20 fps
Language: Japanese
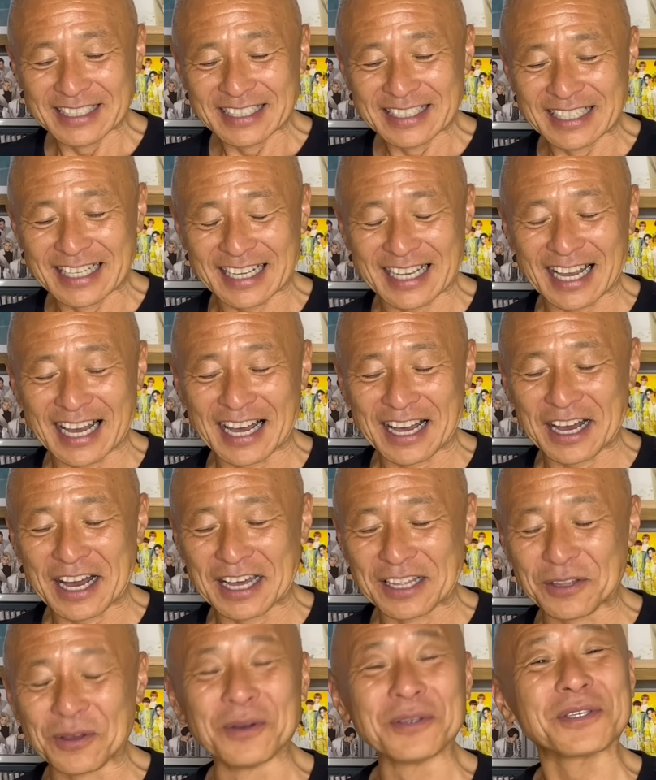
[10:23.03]
なんか
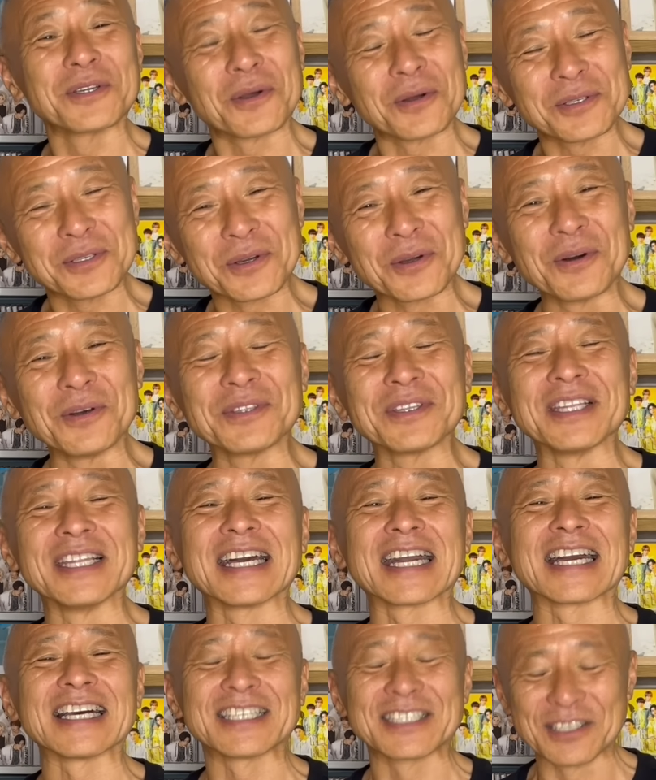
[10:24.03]
あの、ちょこちょこっとな
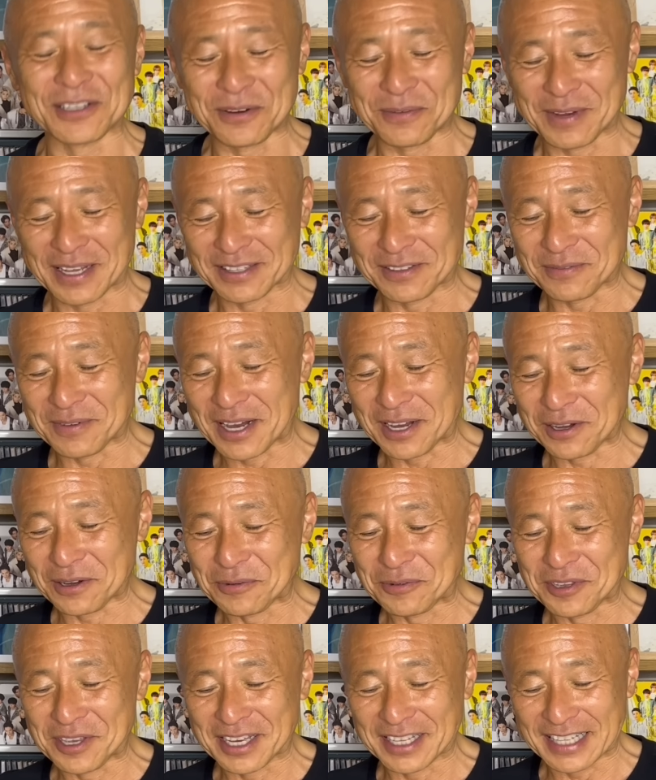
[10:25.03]
んかスノーマンの番
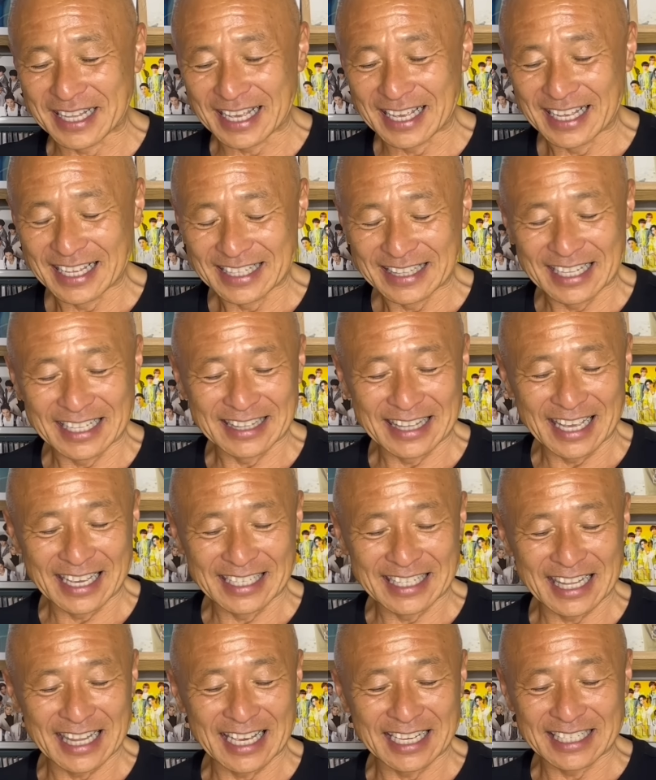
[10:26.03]
組にはね、出てい
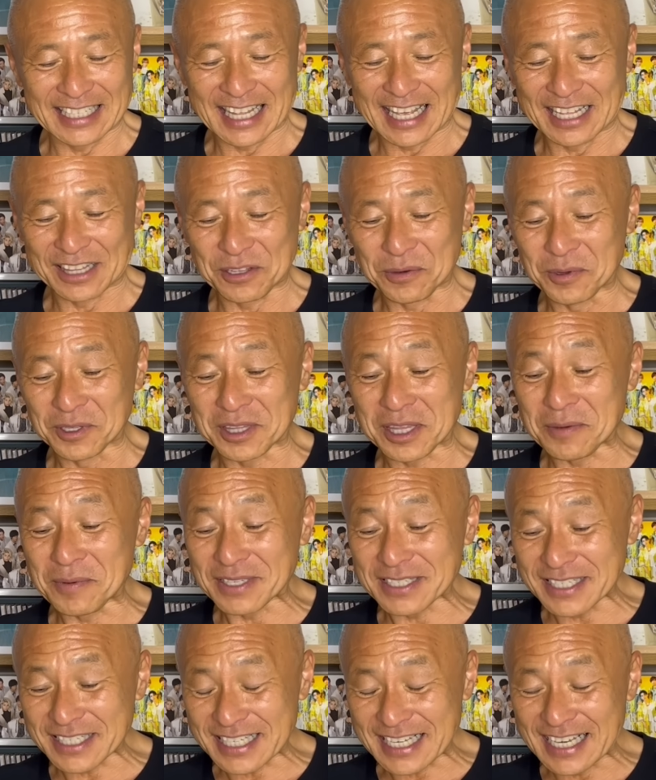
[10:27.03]
ただきたいなと思ってま
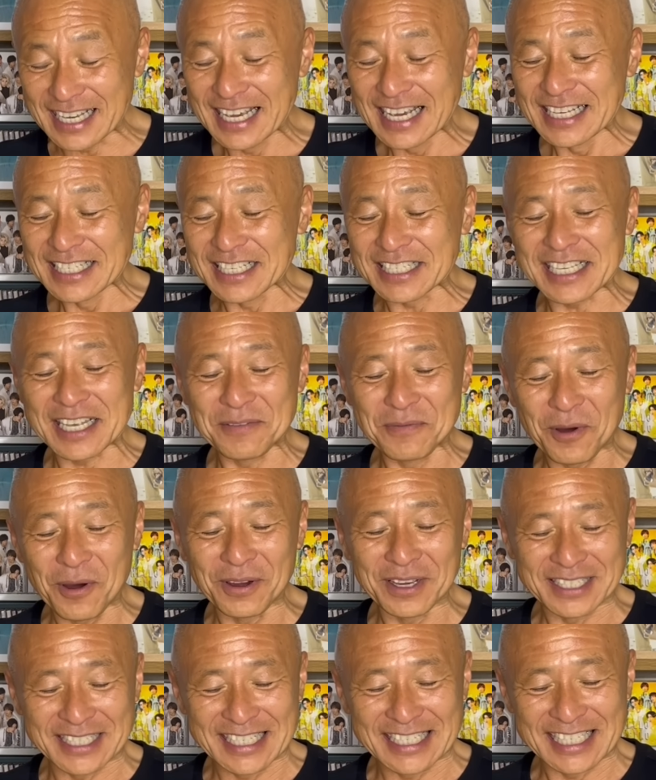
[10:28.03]
すし、そしても
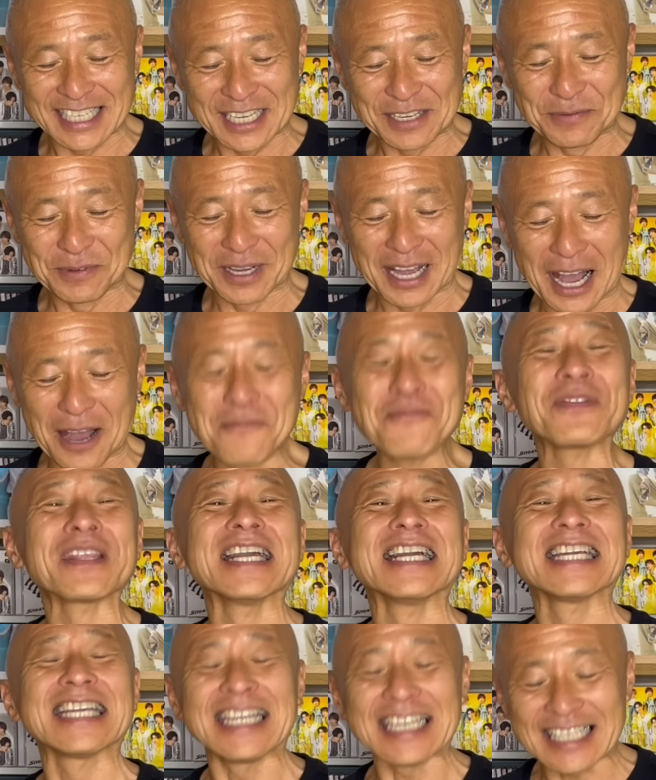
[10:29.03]
う一チームが、
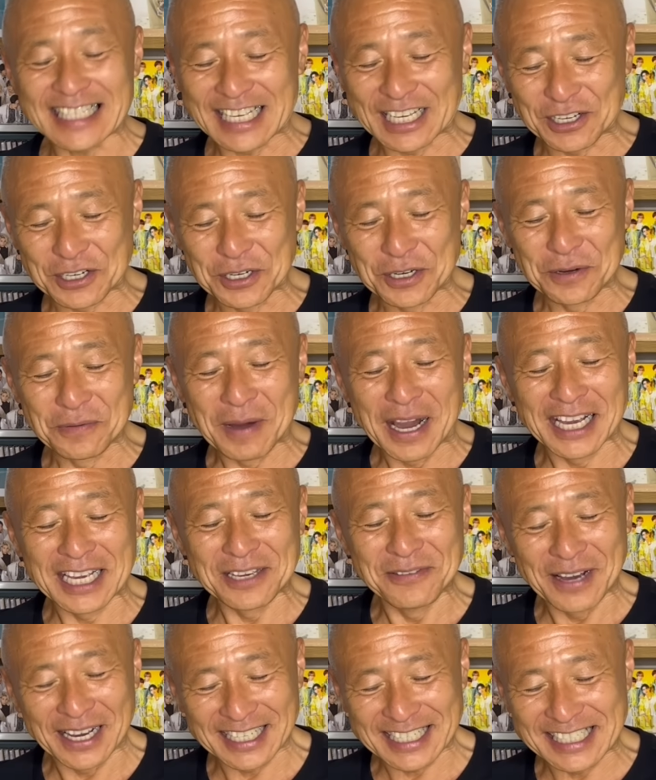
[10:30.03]
筋肉
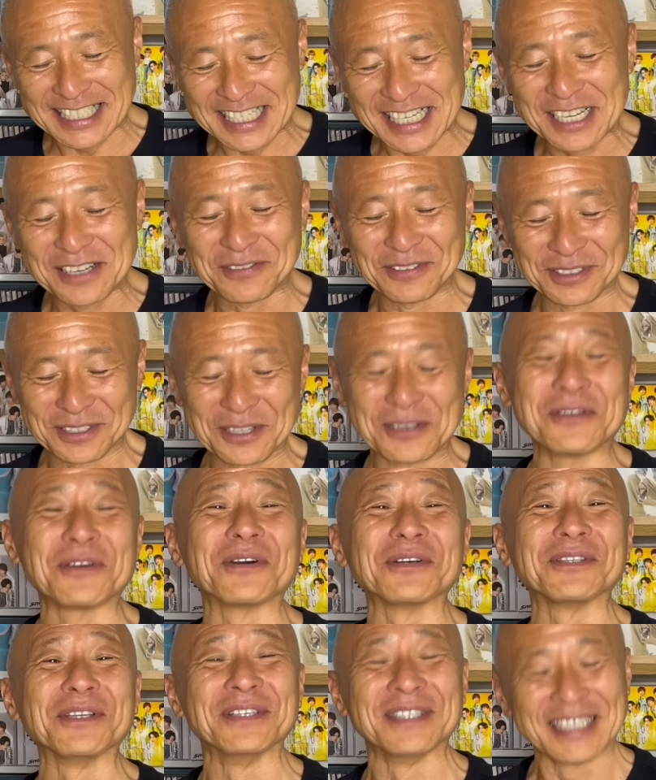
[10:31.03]
バキバキチームという
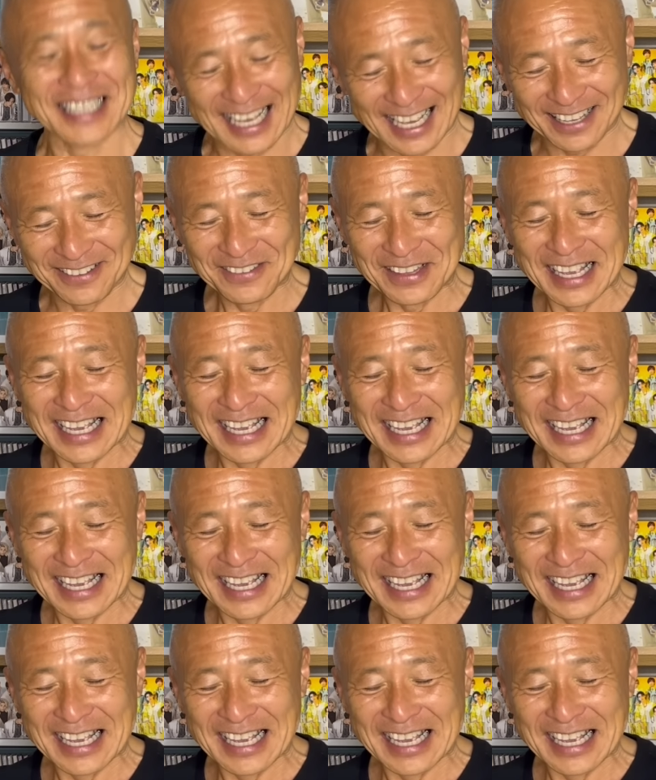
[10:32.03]
ことで、